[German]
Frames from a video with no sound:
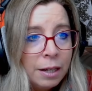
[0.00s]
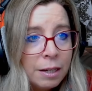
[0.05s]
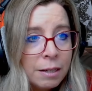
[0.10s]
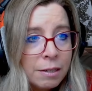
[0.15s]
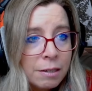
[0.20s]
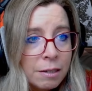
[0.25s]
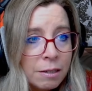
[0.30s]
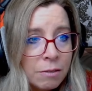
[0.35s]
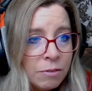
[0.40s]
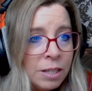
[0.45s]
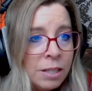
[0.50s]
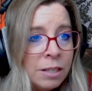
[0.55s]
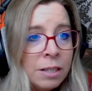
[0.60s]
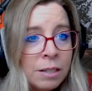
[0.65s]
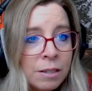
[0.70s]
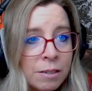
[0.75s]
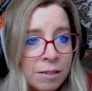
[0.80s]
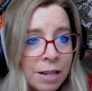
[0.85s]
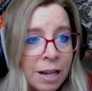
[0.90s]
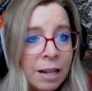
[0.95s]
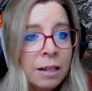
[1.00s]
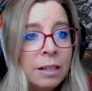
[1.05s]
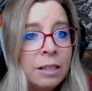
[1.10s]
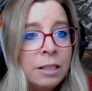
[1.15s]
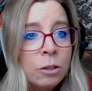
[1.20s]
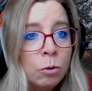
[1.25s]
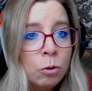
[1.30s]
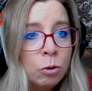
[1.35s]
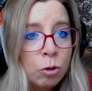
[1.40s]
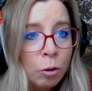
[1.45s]
Es ist wichtig,
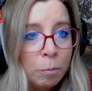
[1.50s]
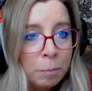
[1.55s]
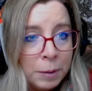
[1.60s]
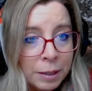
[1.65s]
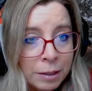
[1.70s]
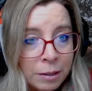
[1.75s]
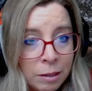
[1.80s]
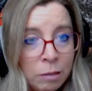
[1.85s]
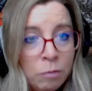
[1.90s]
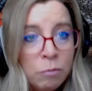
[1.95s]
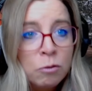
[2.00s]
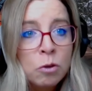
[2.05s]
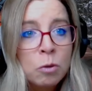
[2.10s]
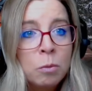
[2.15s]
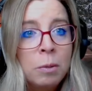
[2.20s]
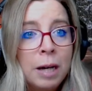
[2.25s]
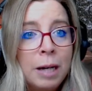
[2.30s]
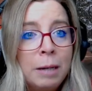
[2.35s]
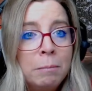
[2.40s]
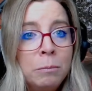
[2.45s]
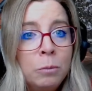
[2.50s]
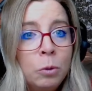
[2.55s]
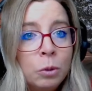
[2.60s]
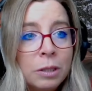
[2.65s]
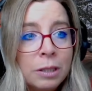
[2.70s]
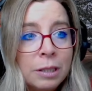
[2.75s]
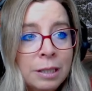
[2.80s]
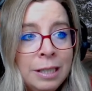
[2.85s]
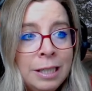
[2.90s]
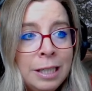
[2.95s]
sachlich und objektiv zu bleiben
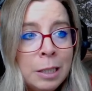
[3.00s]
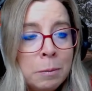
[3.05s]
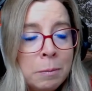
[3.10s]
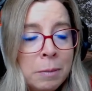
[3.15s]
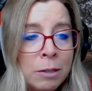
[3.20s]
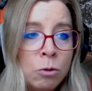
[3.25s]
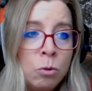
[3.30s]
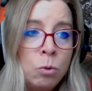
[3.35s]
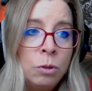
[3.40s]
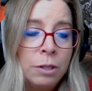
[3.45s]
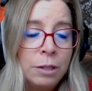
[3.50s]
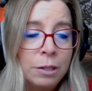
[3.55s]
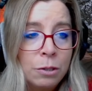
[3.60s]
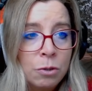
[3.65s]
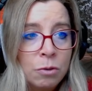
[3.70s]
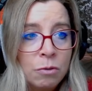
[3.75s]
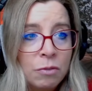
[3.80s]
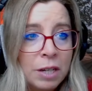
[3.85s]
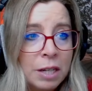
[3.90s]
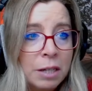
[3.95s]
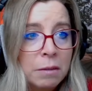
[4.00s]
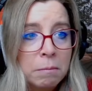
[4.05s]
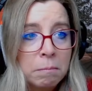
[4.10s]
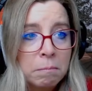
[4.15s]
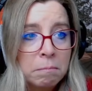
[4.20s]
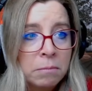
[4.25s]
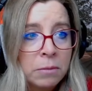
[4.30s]
und nicht persönlich zu werden.